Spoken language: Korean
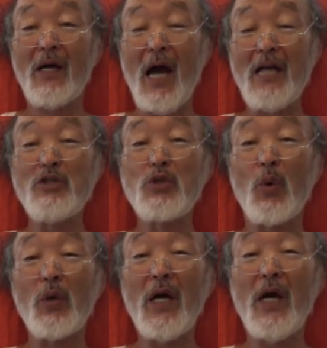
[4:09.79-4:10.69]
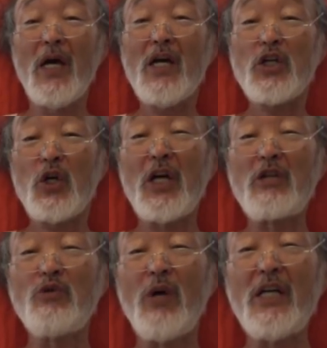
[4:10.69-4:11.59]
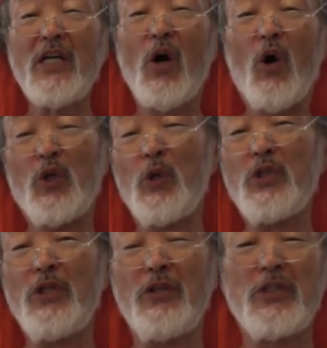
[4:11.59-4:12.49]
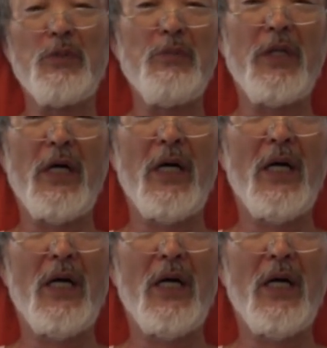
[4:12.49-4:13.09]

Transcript: 간 속에 혈액순환이 어려워지는 것입니다.